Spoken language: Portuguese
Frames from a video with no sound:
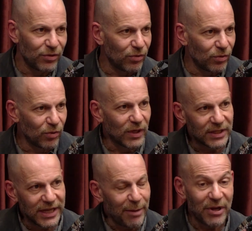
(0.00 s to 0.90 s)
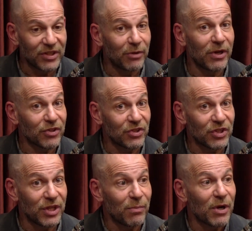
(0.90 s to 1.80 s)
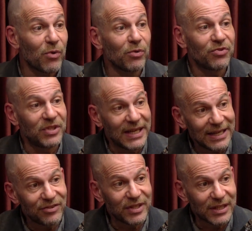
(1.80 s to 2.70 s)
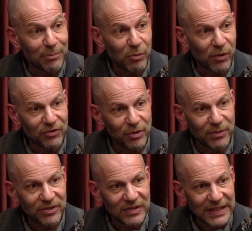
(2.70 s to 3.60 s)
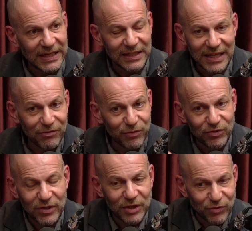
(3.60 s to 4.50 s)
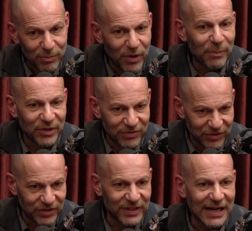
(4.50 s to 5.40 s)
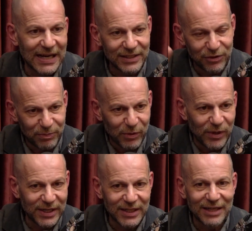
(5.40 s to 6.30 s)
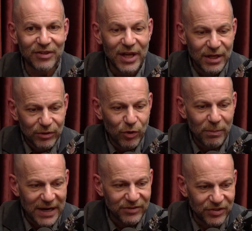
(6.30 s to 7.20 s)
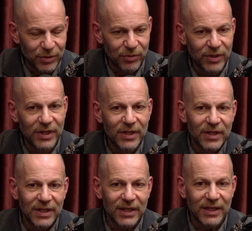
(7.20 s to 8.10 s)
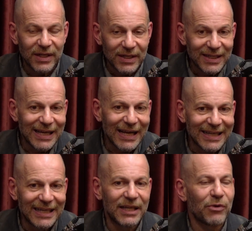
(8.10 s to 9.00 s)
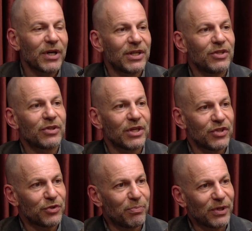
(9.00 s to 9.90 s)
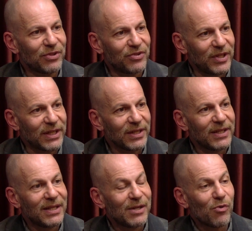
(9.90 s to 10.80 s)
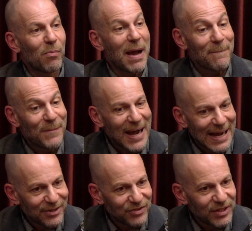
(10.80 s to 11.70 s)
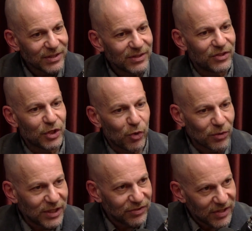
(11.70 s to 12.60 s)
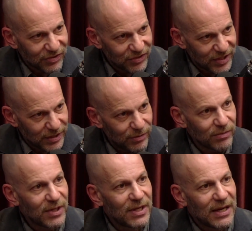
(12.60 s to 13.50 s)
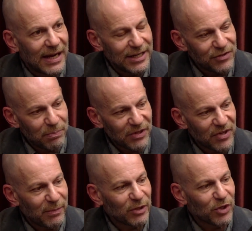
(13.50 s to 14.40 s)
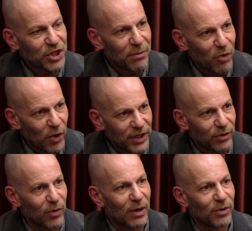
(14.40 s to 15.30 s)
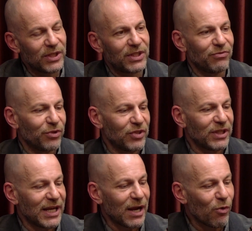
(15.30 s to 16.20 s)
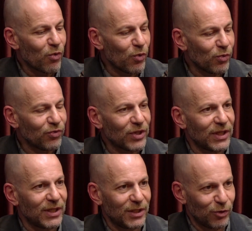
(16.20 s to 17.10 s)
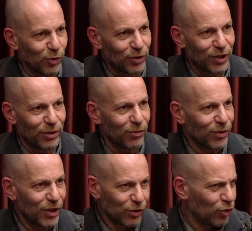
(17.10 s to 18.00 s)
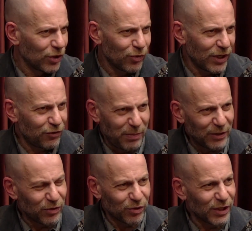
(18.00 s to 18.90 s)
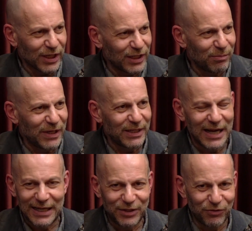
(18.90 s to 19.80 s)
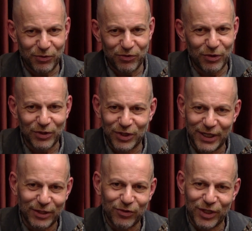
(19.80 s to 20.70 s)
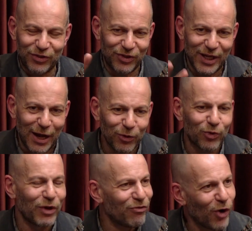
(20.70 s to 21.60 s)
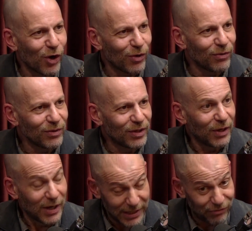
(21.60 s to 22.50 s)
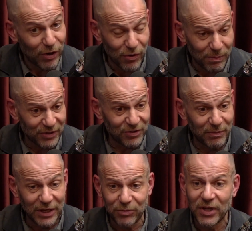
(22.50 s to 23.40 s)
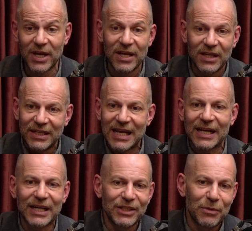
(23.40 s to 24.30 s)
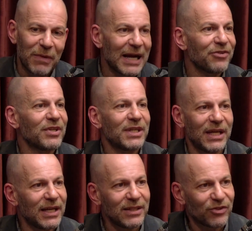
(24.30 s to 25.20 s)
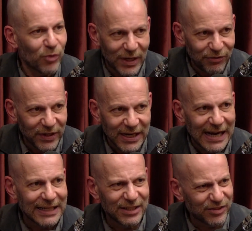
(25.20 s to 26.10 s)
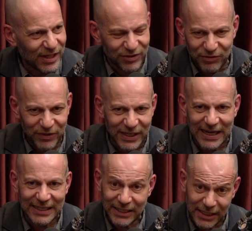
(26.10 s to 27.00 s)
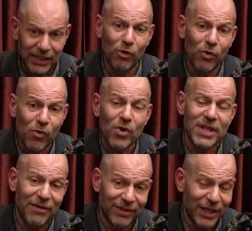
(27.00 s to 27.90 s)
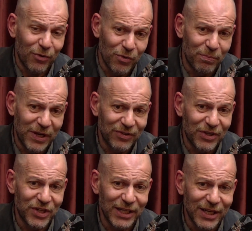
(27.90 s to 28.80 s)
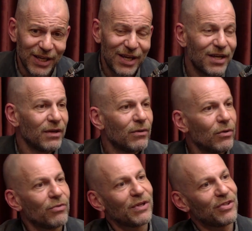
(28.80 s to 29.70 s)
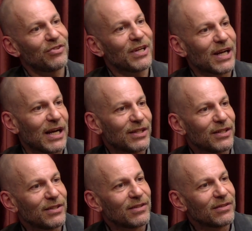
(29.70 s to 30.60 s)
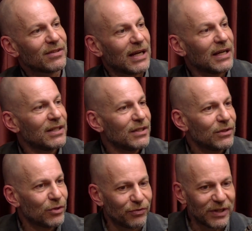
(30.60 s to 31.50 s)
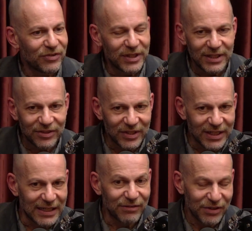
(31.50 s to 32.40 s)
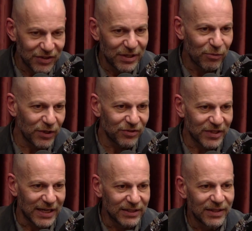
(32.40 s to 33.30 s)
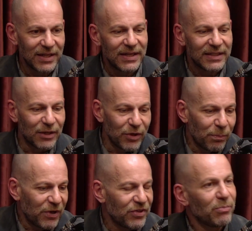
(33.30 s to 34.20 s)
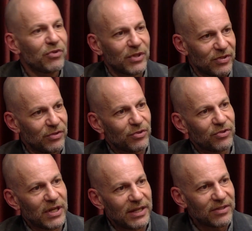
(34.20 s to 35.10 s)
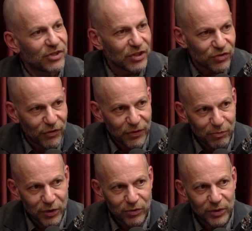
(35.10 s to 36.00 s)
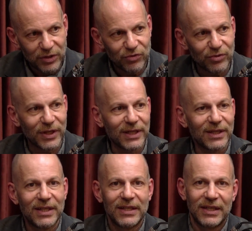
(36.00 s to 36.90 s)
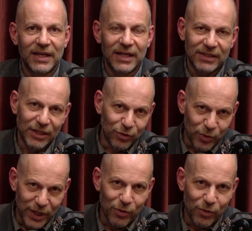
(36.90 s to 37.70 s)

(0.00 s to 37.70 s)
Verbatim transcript: Lula, Tebet, não. Eu acho que a gente tem uma consciência da população brasileira, até em função da sua própria diversidade, das peculiaridades do Brasil, é, que aqui eu acredito que a gente pode ser uma base de contestação a esse pensamento hegemônico, aonde você tem alguns que nutram todo o respeito e toda a credibilidade em função de direitos que se auto-evocam, evocam para si mesmos, e a grande massa que é desqualificada, desclassificada e que ou tem, tem que cumprir essa agenda ou vai ser execrada, tá? Ou vai ser execrada, vai ser demonizada. Então, eu percebo isso nas redes sociais. A gente sofre muito isso, né? É, tanto Por eu. Por